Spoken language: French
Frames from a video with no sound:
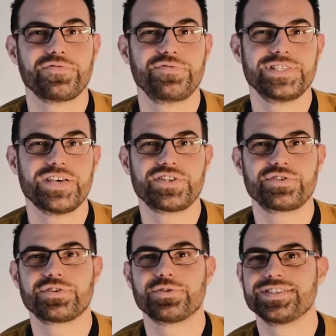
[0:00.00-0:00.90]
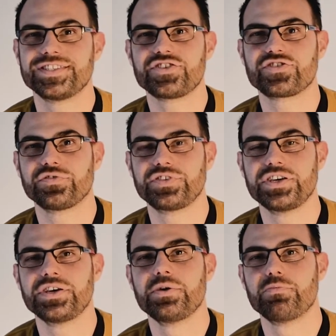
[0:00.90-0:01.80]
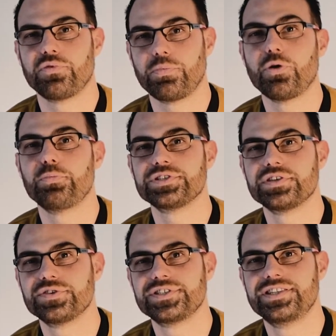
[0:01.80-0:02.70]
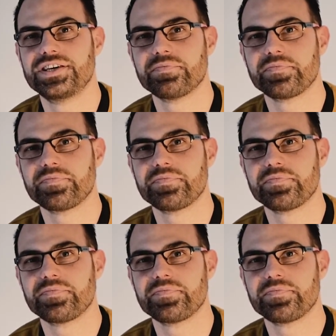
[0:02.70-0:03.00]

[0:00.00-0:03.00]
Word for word: Vous avez jusqu'au 16 janvier pour proposer vos idées.